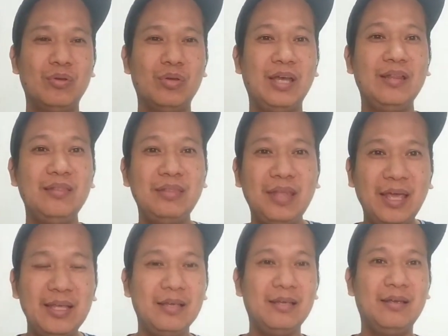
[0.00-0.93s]

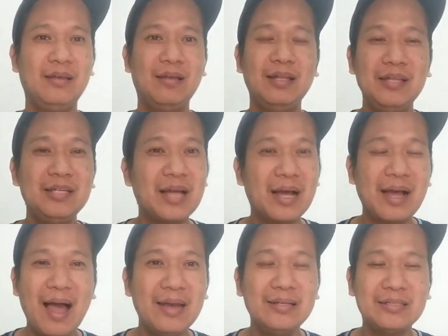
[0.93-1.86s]
Hindi hindi siya
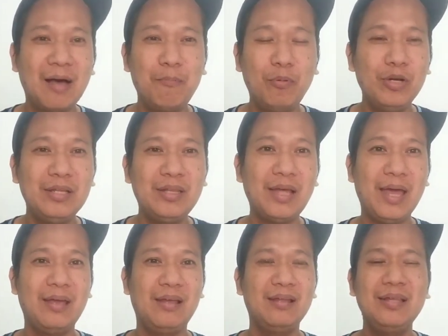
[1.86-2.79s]
galing sa politika
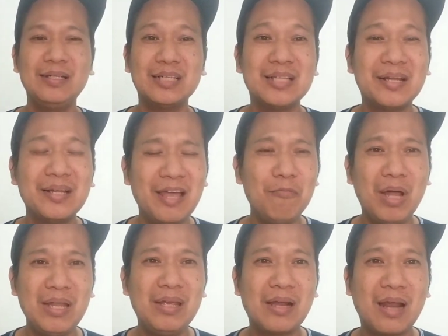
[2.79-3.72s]
eh. Hindi siya sanay
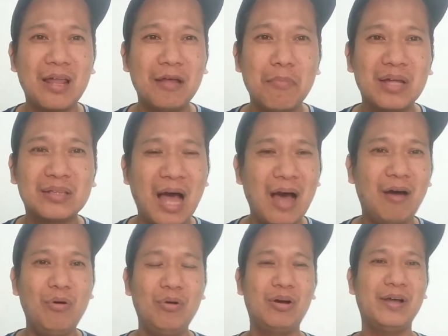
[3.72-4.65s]
manira ng mga
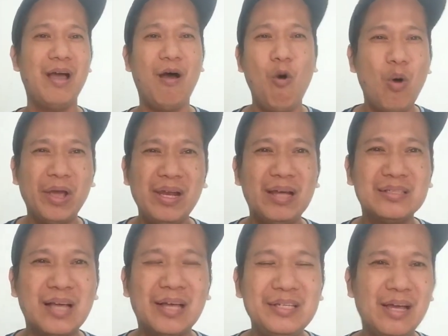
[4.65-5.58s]
tao. Kaya okay lang
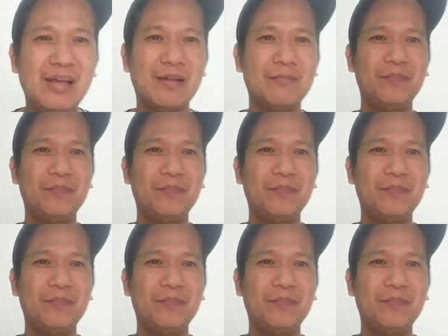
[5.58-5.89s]
sa kanya.